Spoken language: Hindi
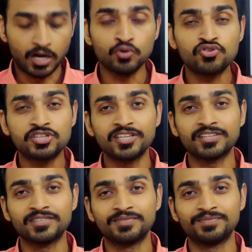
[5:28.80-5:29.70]
हाउस
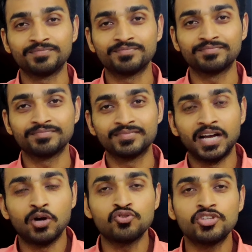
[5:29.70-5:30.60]
टीयर
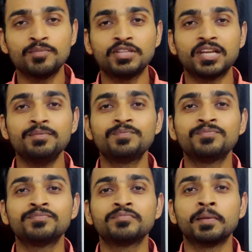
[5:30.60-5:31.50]
हाउस टीयर मतलब
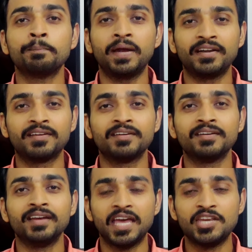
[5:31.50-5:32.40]
पेट
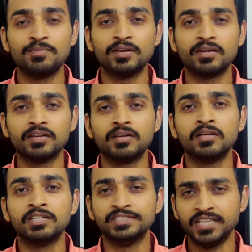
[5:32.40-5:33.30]
एनिमल
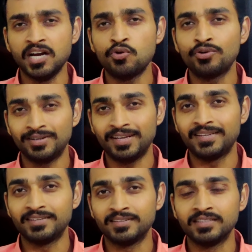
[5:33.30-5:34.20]
या ऑर्डर
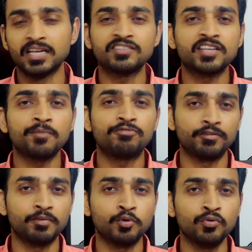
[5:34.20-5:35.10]
नाइन क्या इसके आप
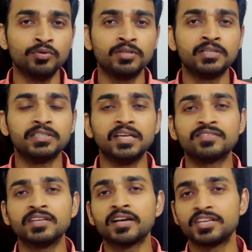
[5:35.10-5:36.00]
फेवर में हो या
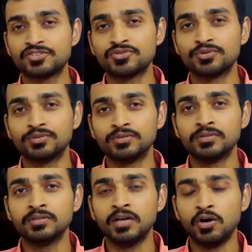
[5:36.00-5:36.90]
इसके अगेंस्ट हो
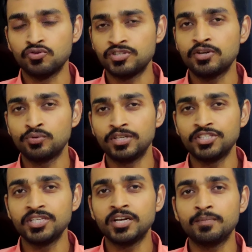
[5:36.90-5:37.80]
हाउस टीयर होना
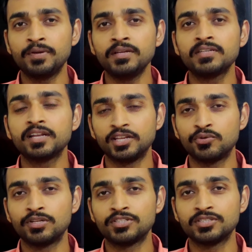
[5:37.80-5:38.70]
चाहिए घर पे या नहीं
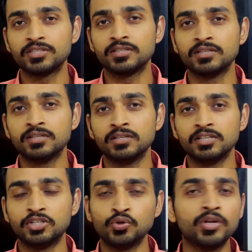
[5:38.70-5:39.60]
होना चाहिए
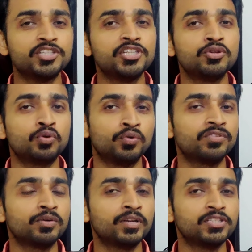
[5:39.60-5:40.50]
यदि होना चाहिए तो कौन
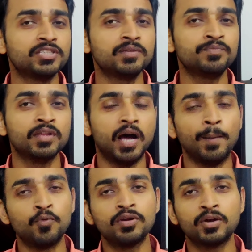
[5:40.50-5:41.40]
सा होना चाहिए
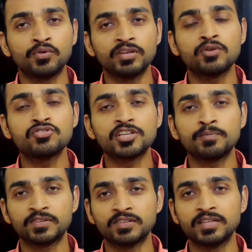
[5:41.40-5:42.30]
आपको कौन सा हाउस टीयर
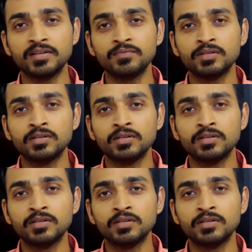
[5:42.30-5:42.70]
पसंद है